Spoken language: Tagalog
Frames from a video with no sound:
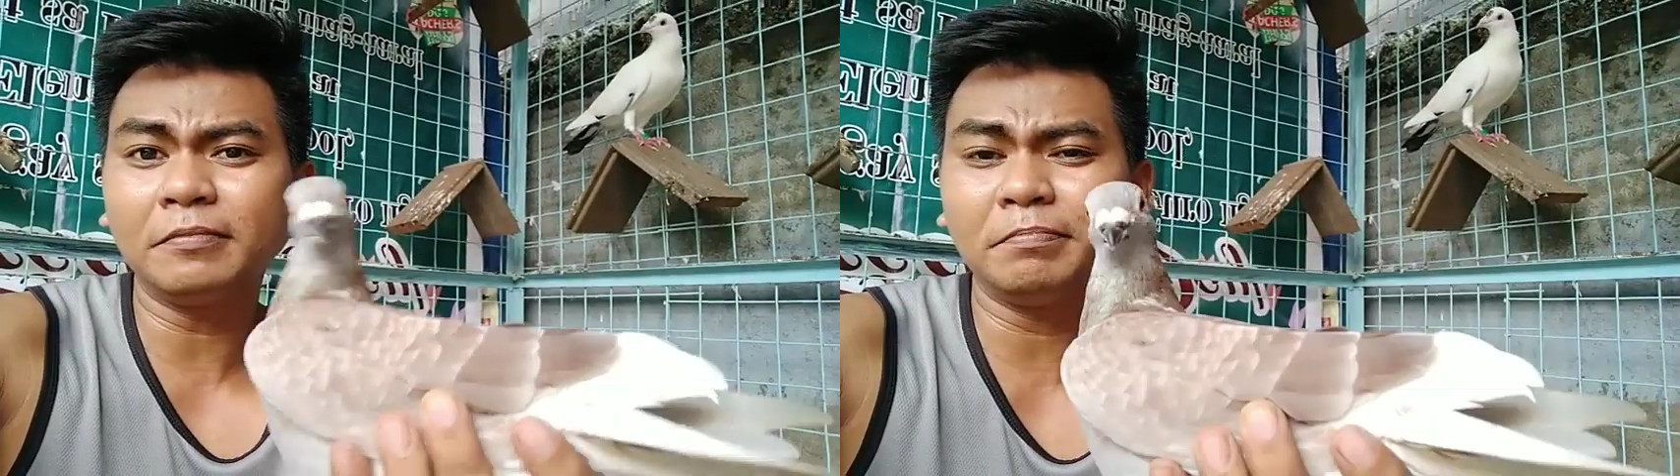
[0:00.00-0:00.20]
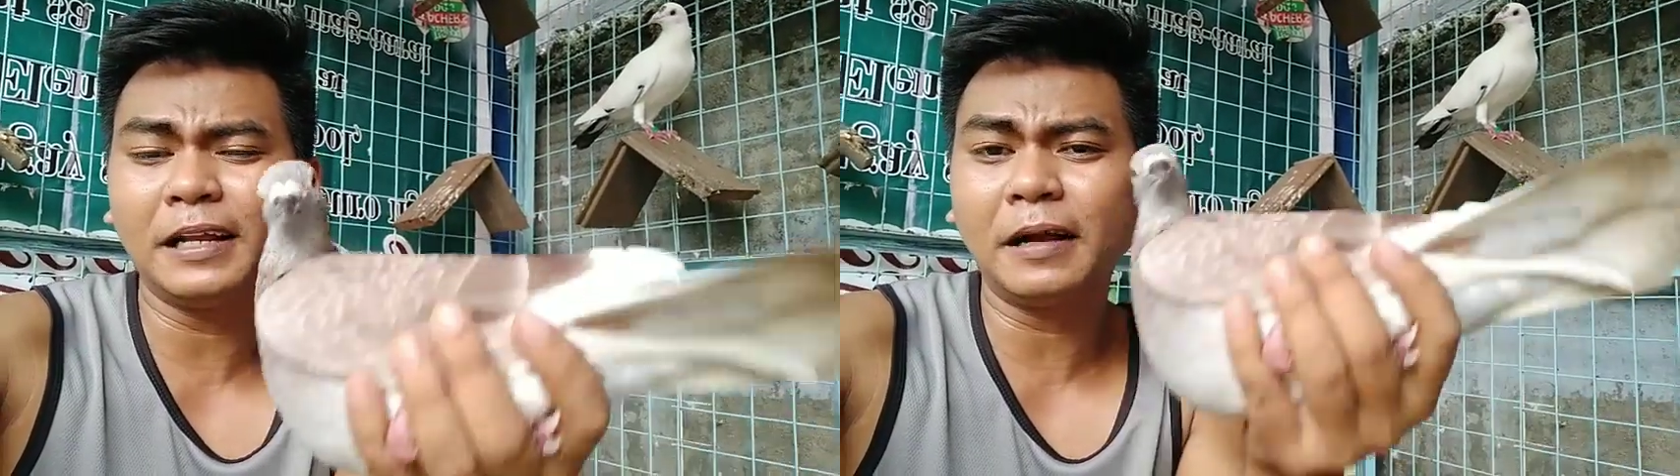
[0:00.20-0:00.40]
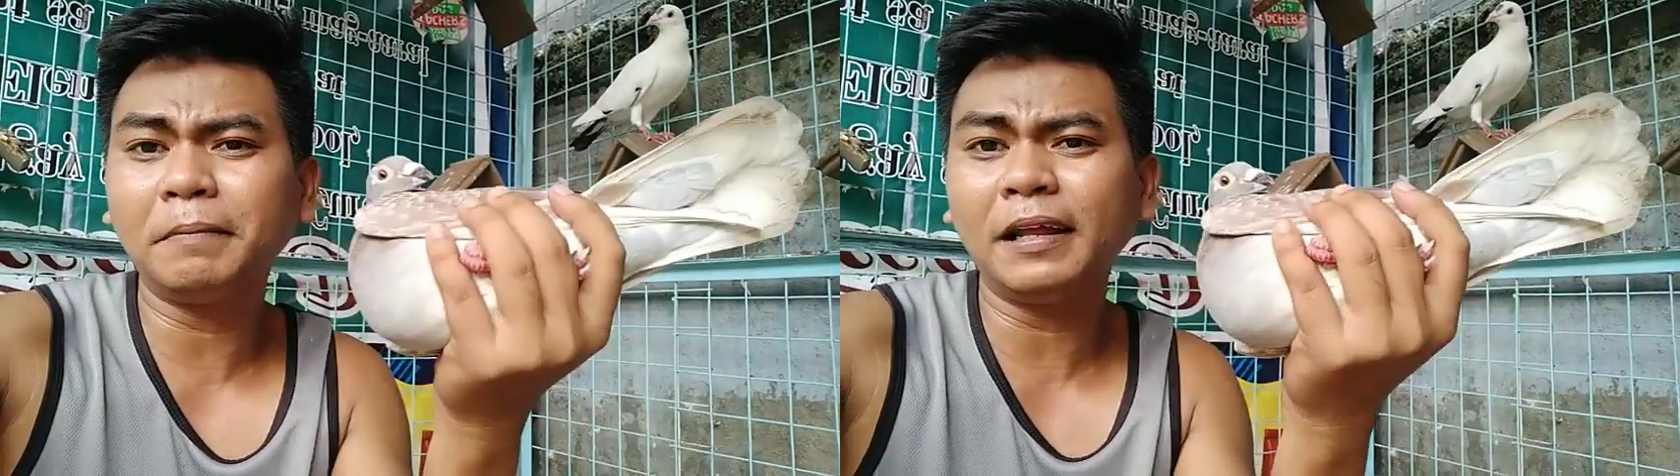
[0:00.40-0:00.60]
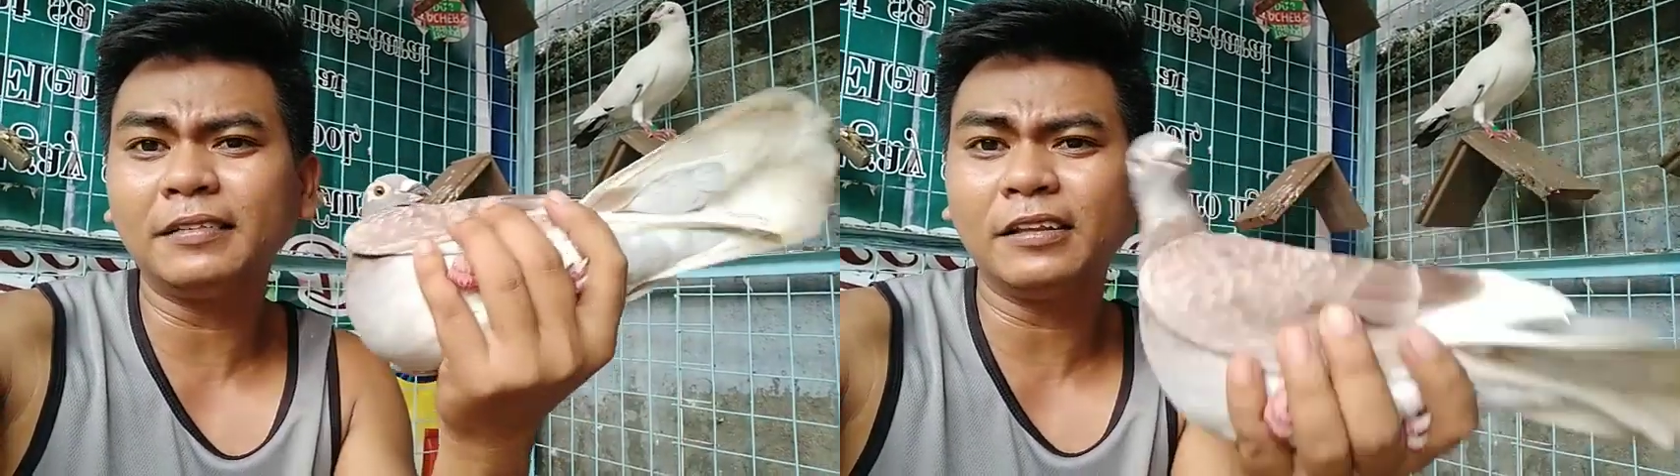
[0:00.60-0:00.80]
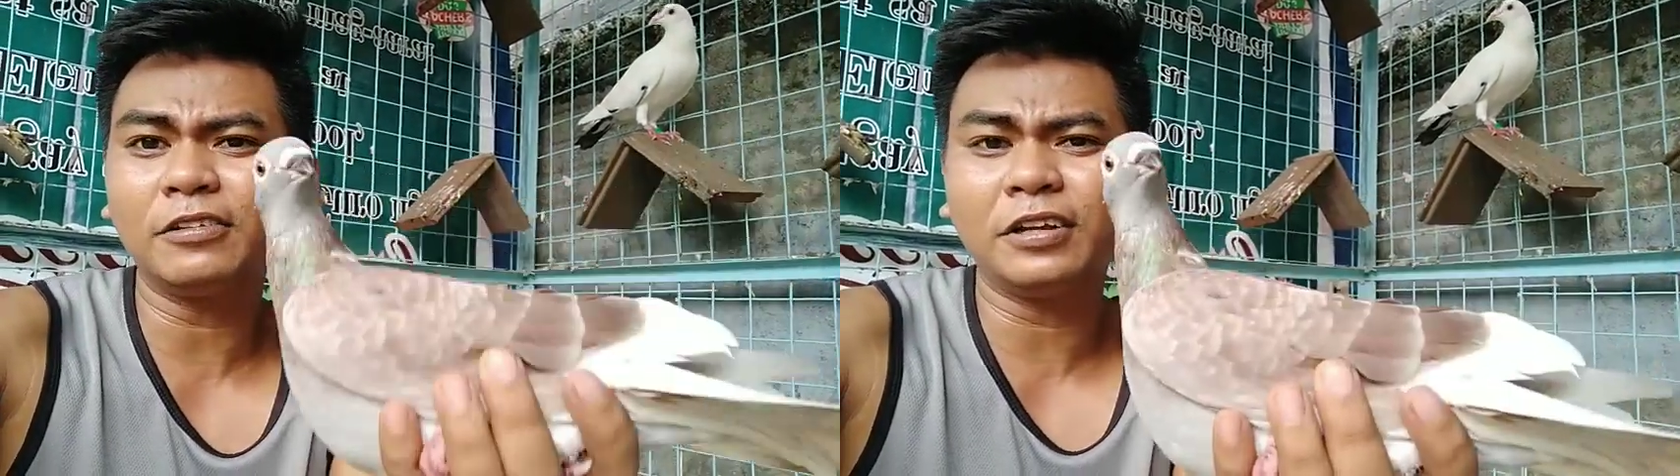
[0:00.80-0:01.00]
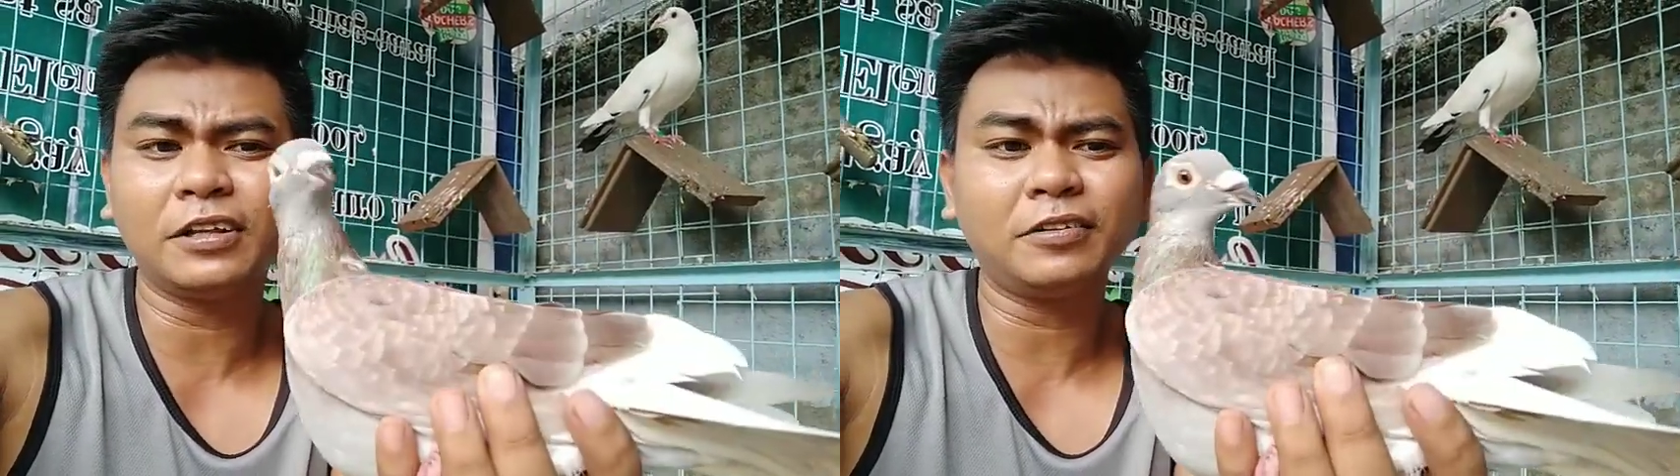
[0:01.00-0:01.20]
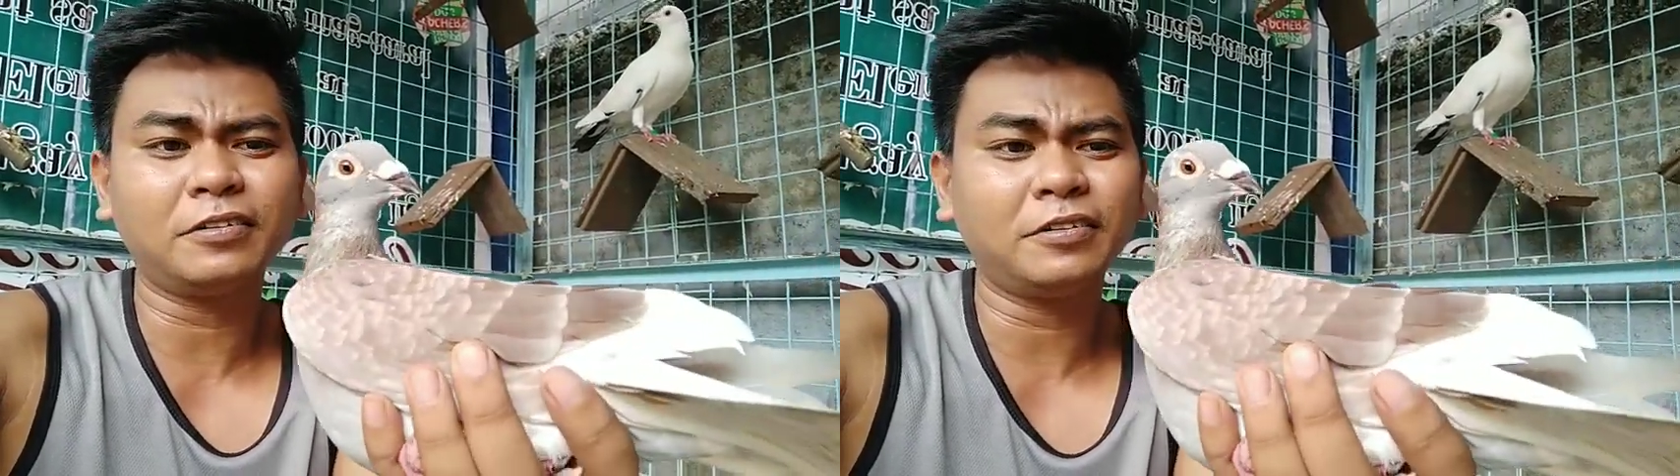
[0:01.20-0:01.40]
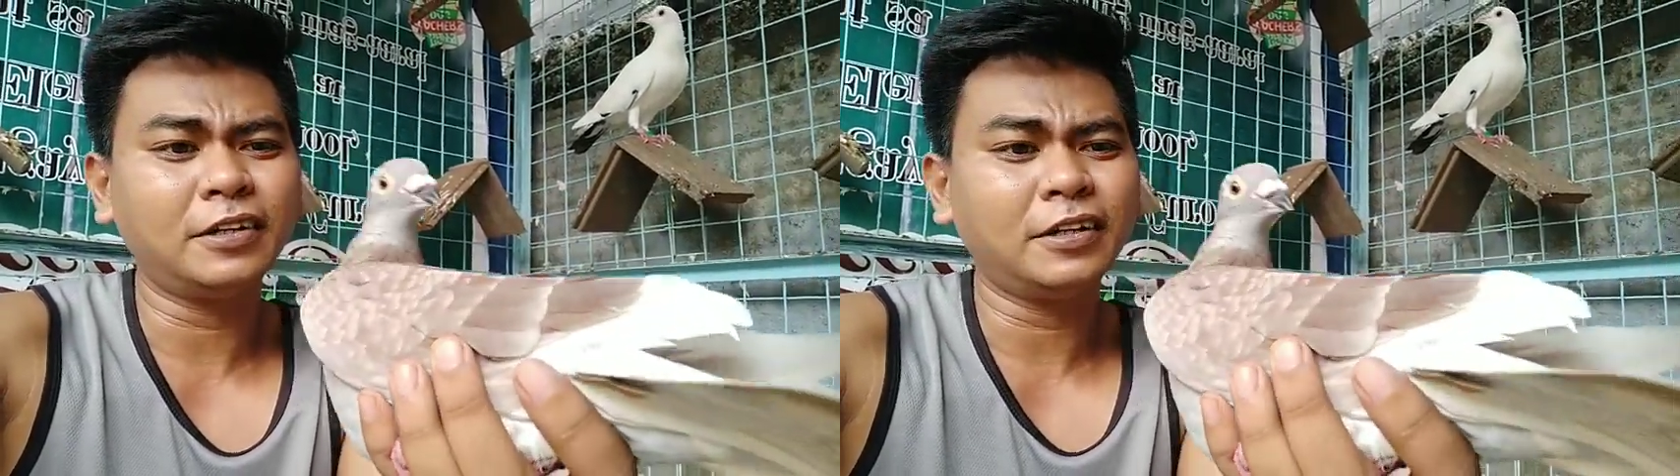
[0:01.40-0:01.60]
pinagbentan ko nito.